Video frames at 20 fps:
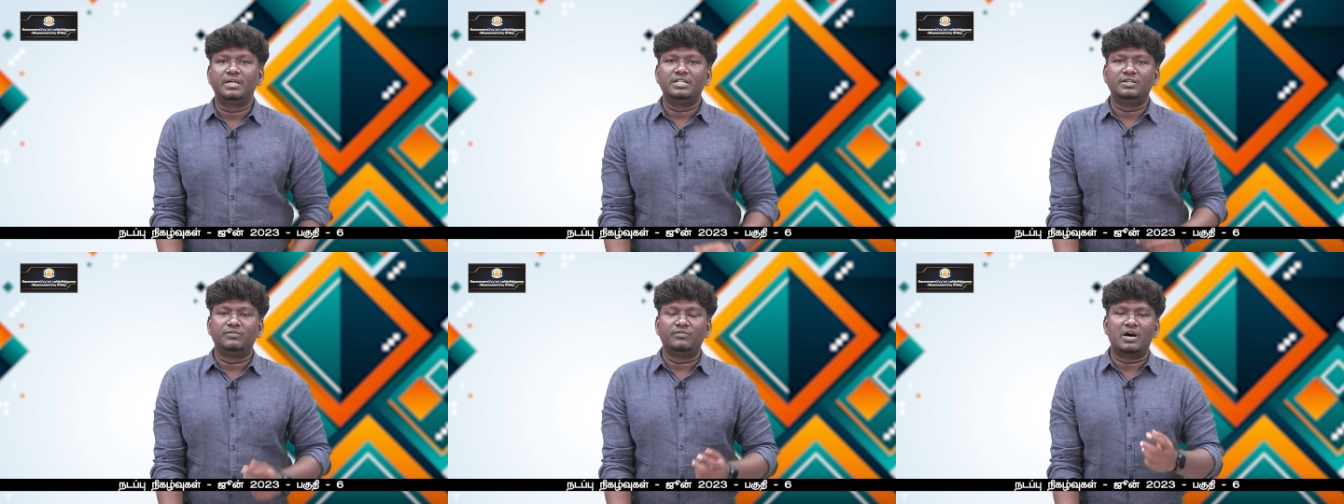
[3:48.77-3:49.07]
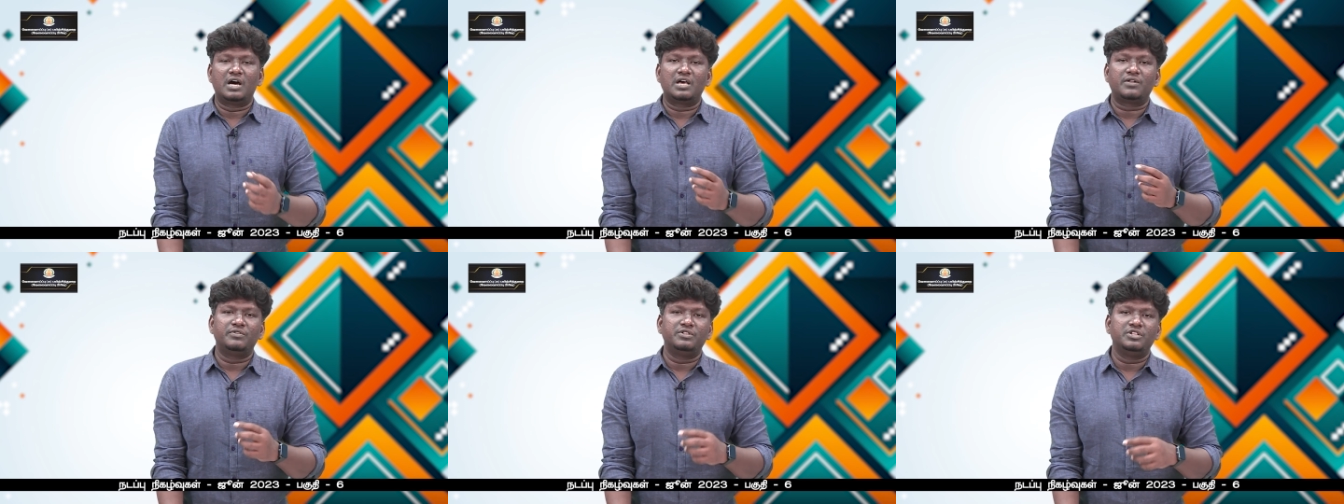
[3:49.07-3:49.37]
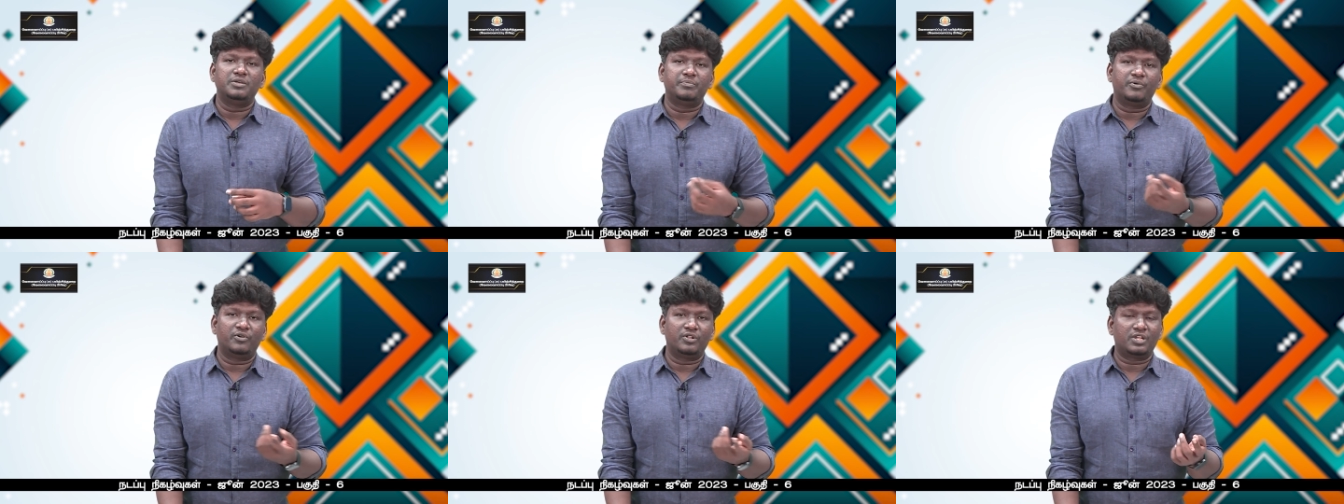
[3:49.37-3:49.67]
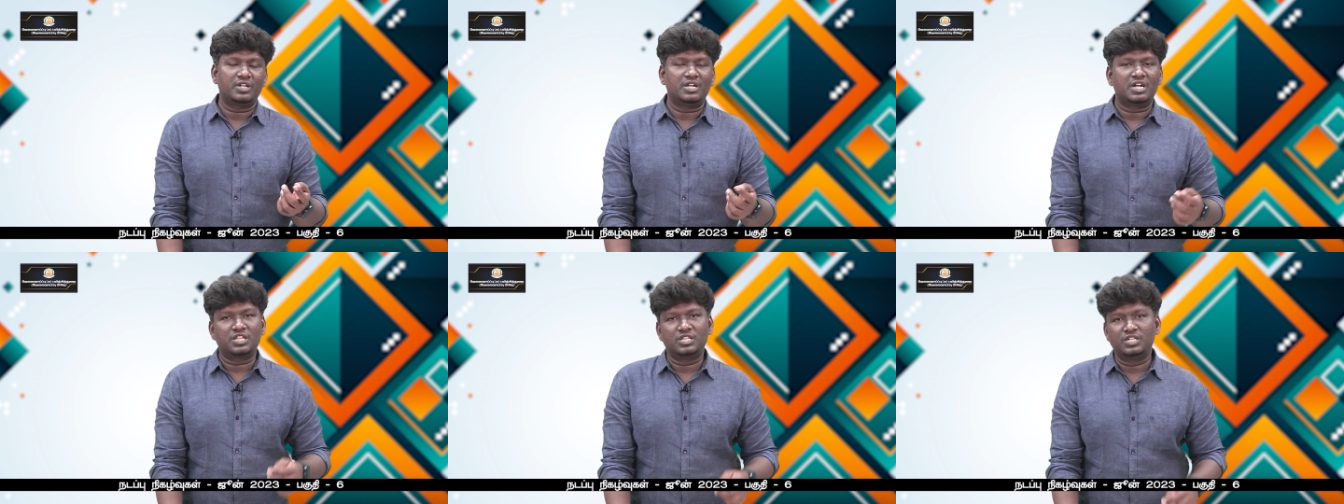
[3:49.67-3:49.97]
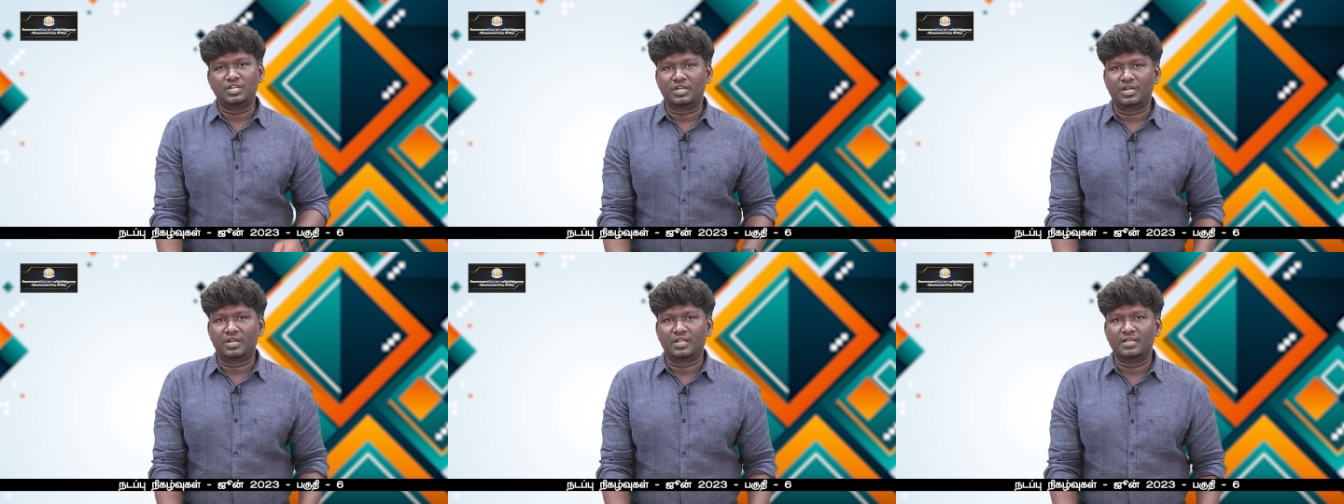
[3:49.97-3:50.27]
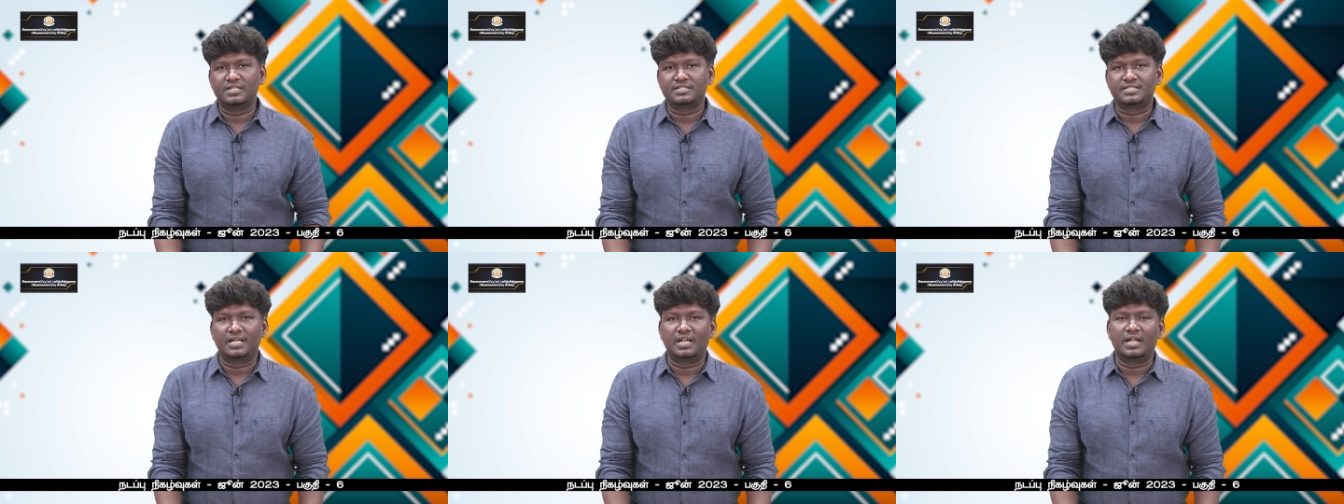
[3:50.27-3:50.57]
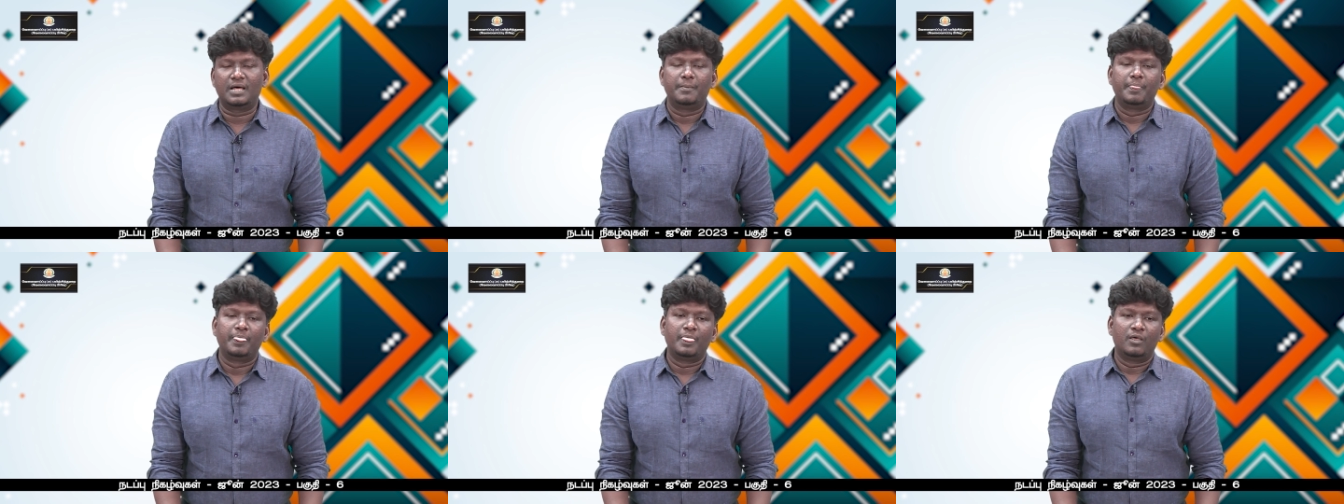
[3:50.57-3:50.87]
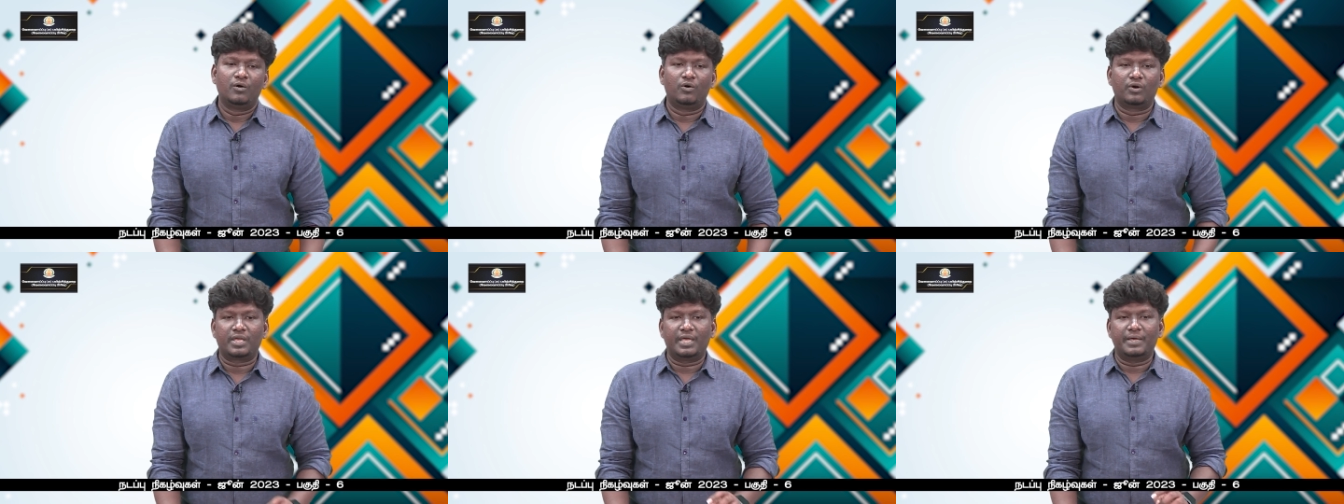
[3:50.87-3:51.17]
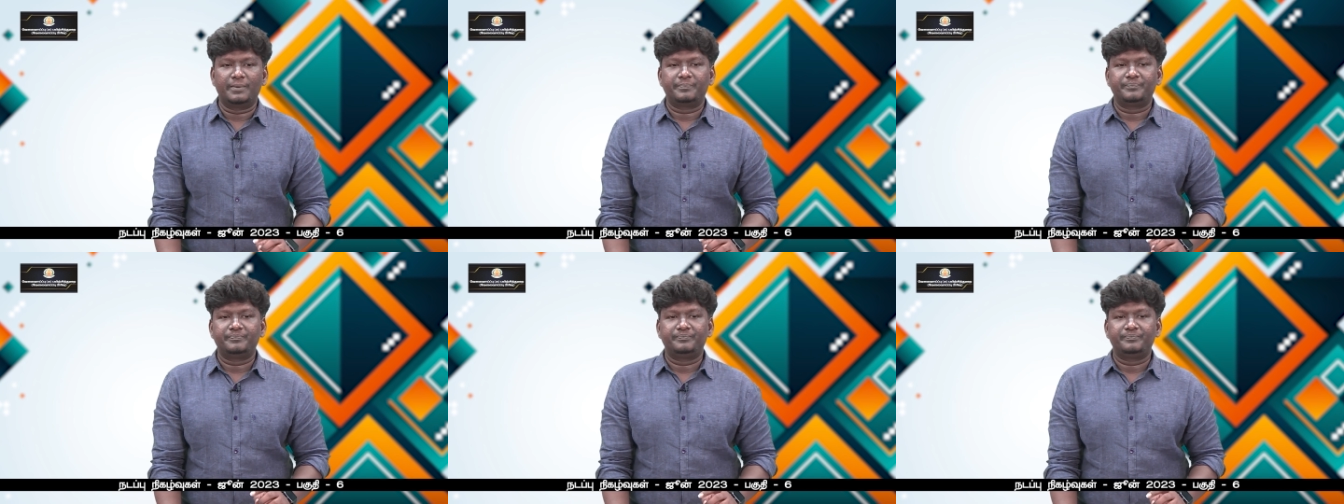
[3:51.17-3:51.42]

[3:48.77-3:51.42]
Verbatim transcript: இந்த வார் வந்து இப்போ வரைக்கும் நடந்துகிட்ருக்கு சரிங்களா ஓகே